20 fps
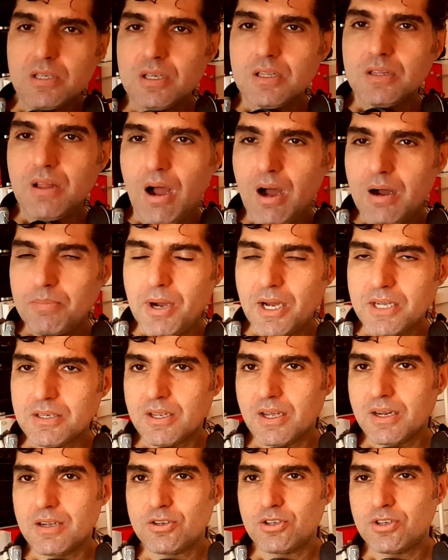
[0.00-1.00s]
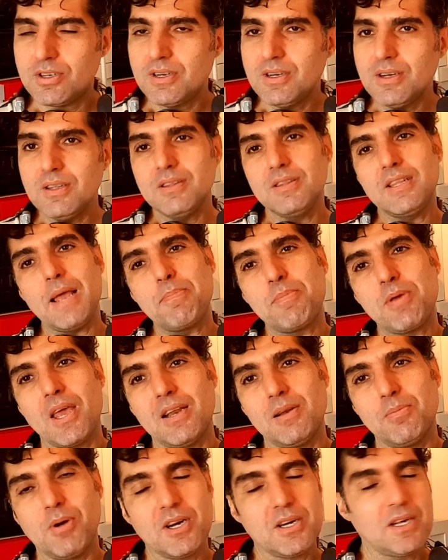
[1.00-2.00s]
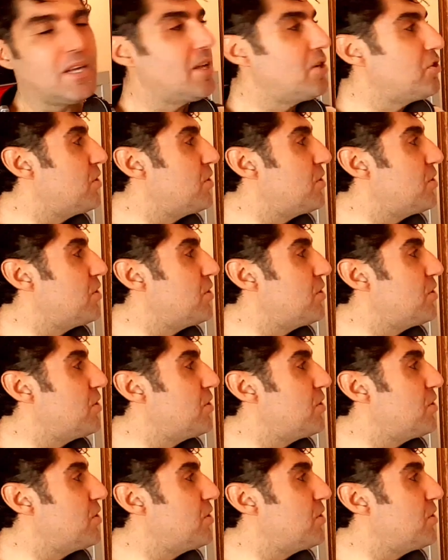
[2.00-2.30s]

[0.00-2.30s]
Bu nasıl dağ manzarası demeyelim